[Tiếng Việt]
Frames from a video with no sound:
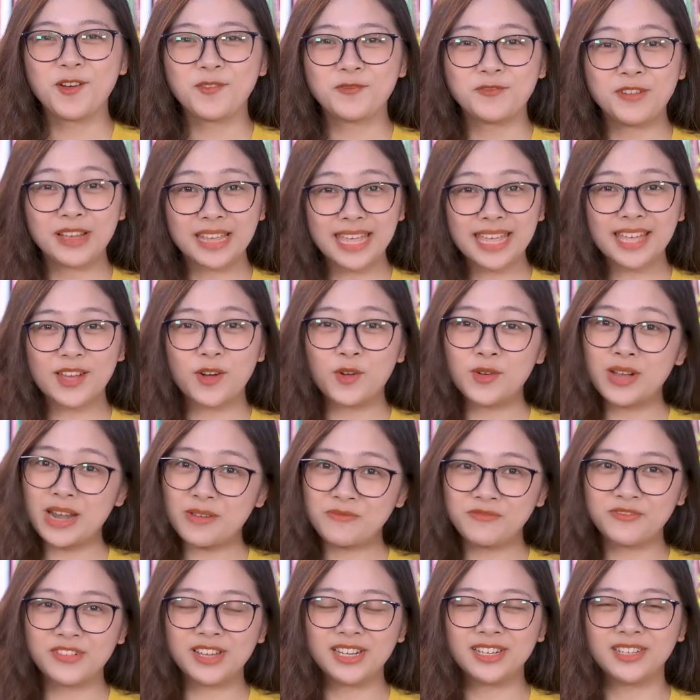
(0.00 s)
Với kết cấu
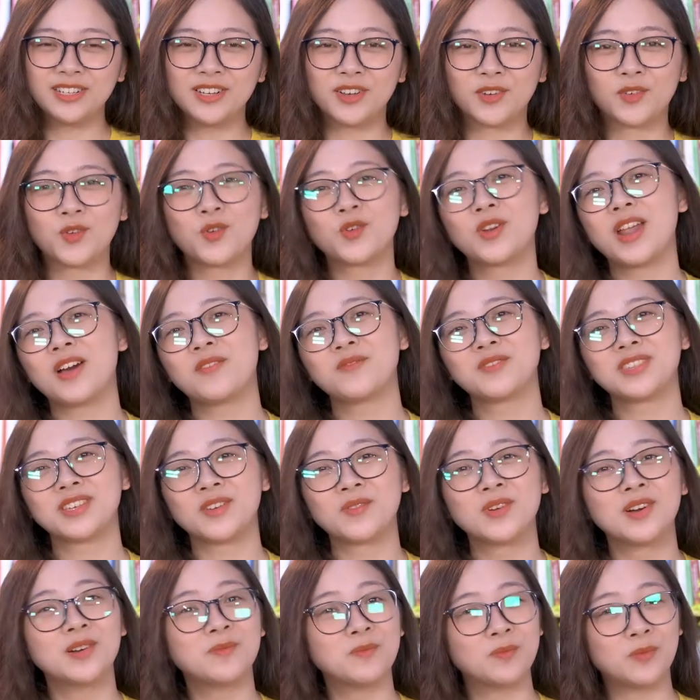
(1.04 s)
năm phần được cô đọng
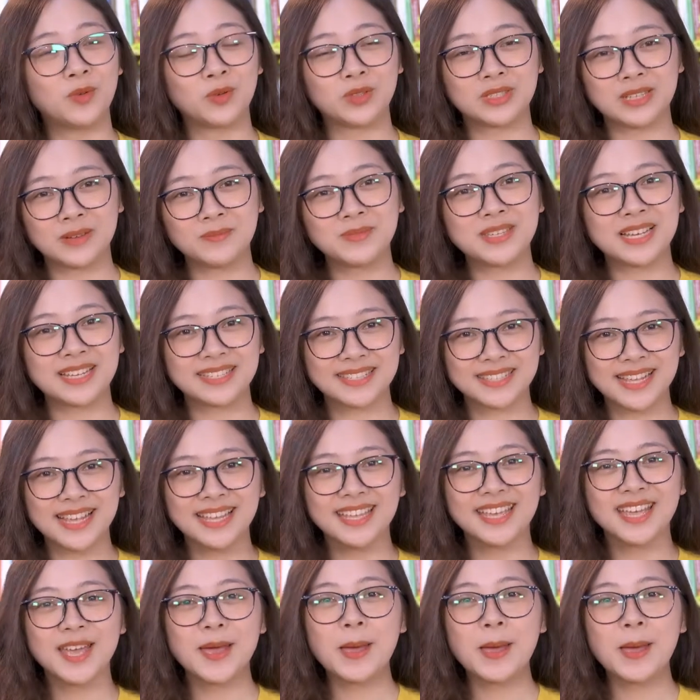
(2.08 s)
trong hơn một trăm trang sách,